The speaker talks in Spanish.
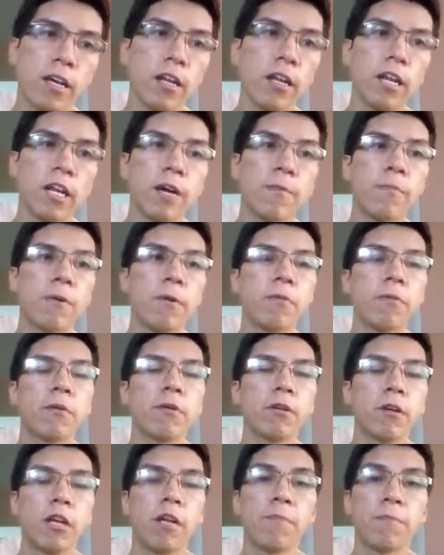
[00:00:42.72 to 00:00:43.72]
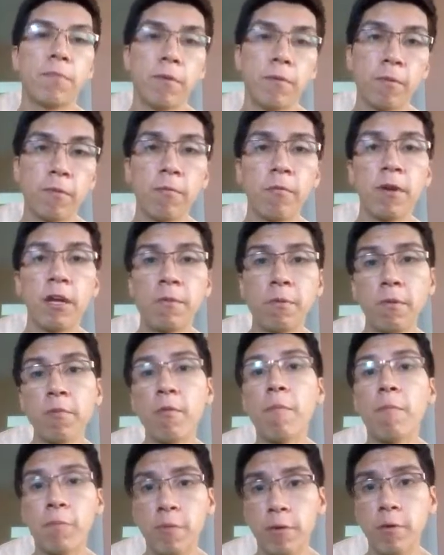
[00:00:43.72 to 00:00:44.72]
el,
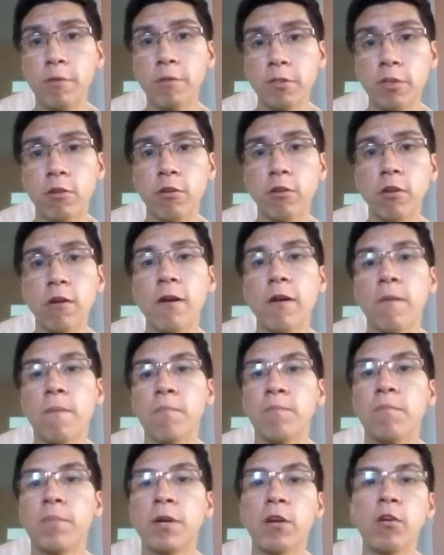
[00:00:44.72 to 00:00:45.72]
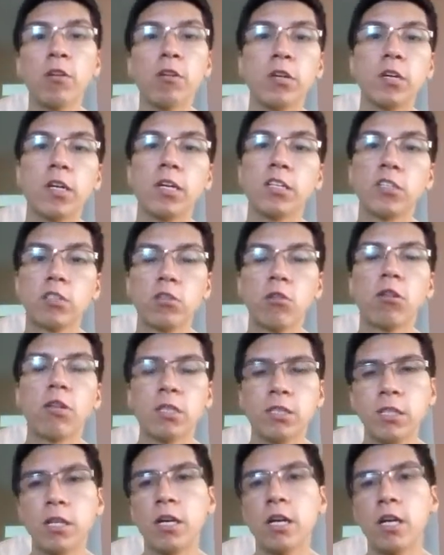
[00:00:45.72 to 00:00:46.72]
mismo profesor pero en Jolly
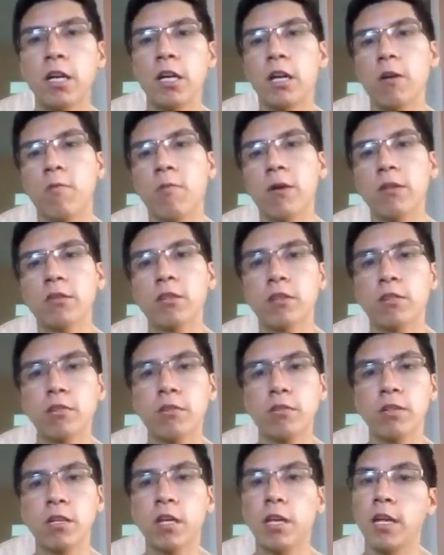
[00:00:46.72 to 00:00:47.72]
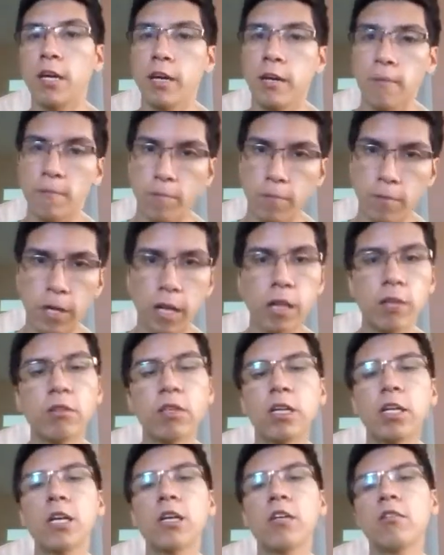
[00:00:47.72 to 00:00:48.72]
Sun en la cuarta en la
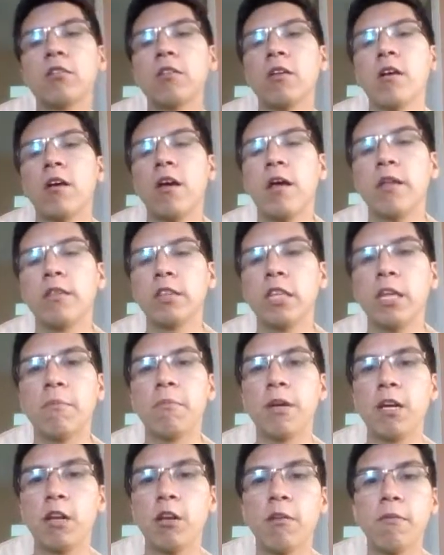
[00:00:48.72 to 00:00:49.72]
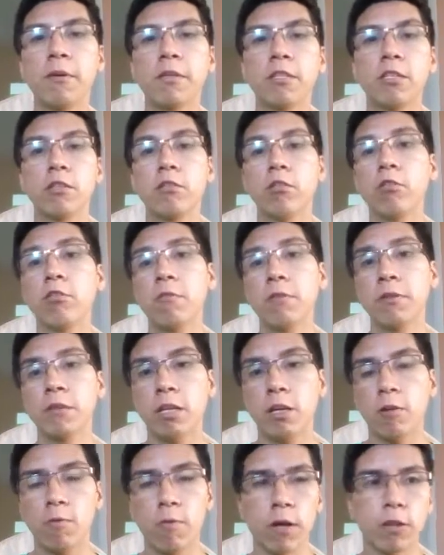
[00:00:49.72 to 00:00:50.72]
Karate Kid de
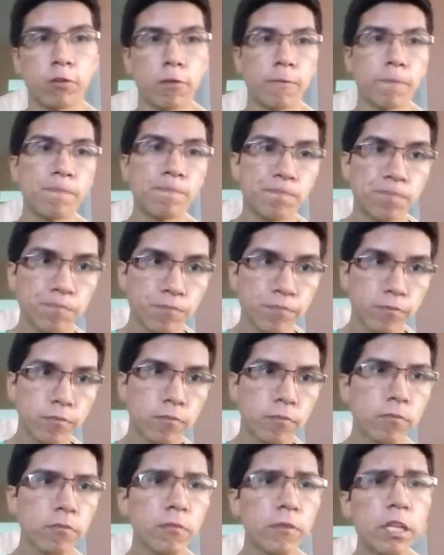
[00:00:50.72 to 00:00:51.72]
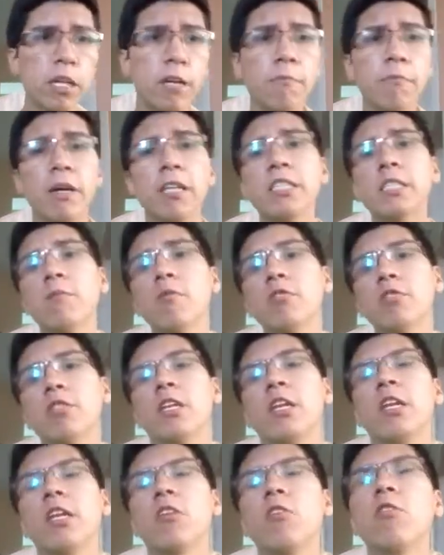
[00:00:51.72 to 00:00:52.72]
1994. Además hemos
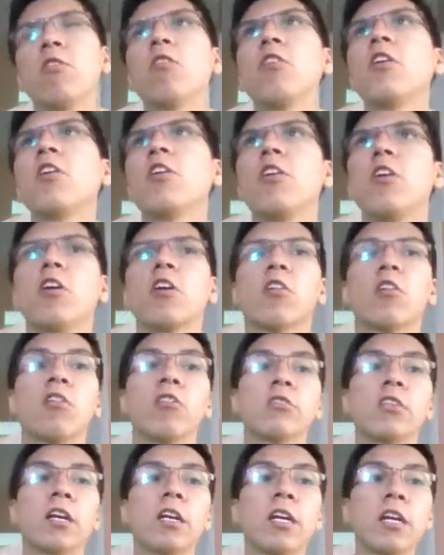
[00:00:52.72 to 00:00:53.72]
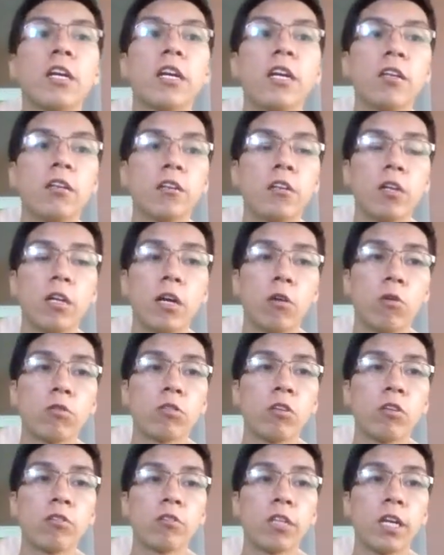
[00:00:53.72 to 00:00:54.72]
tenido con Daniel
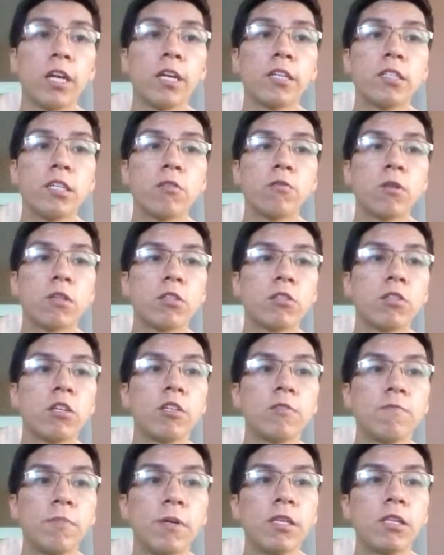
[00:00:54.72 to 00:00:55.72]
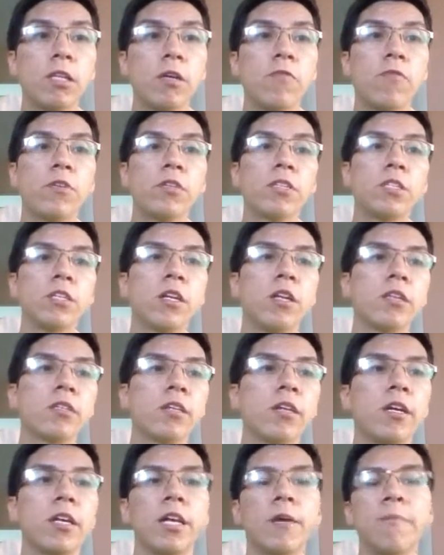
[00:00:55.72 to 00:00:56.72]
LaRusso, tres situaciones bien
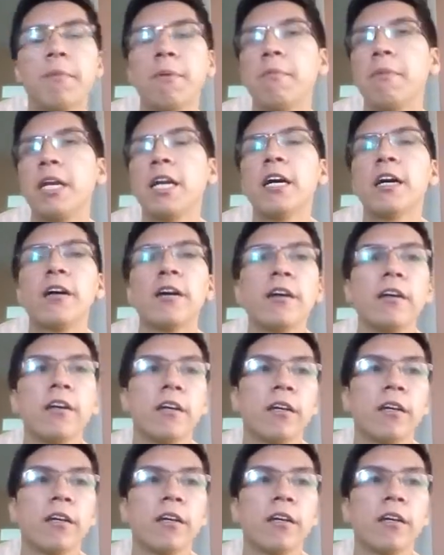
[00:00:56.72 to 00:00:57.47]
difíciles. En la primera,